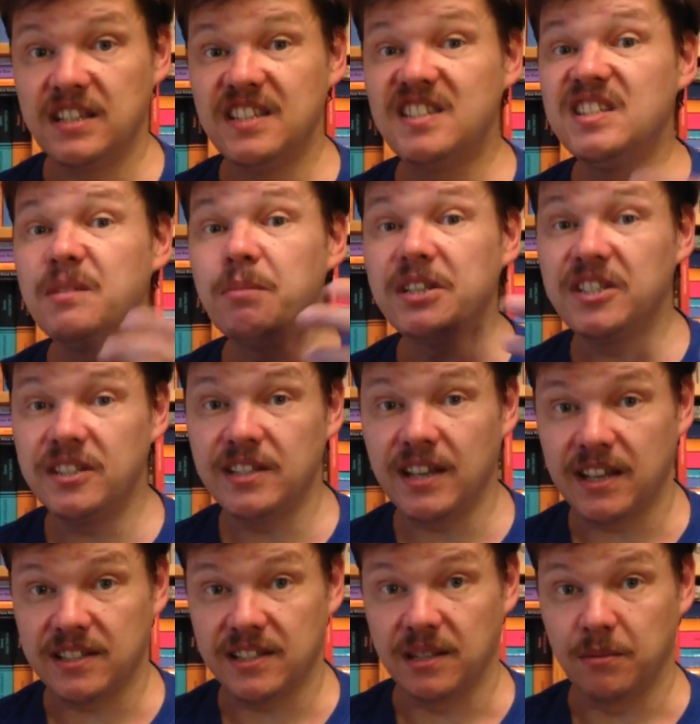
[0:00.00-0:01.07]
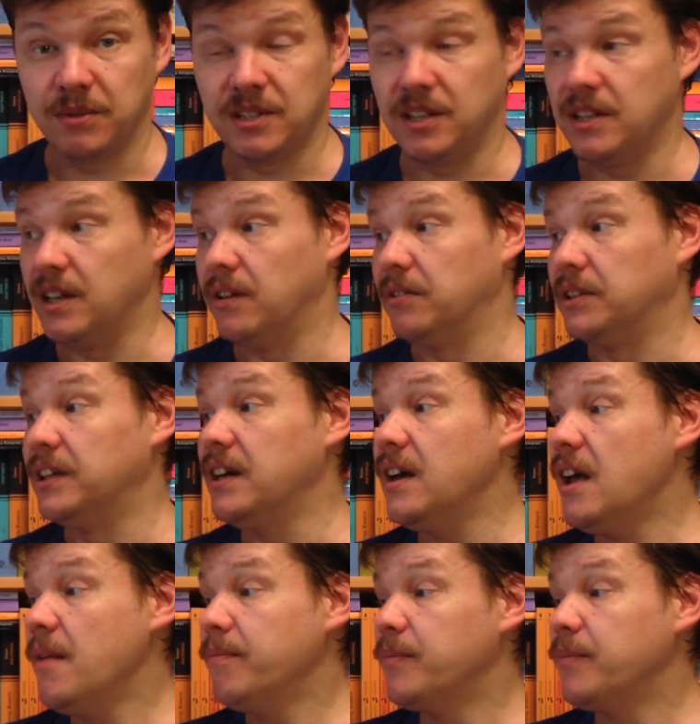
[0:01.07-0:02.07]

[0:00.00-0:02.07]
систематизация материала. Да?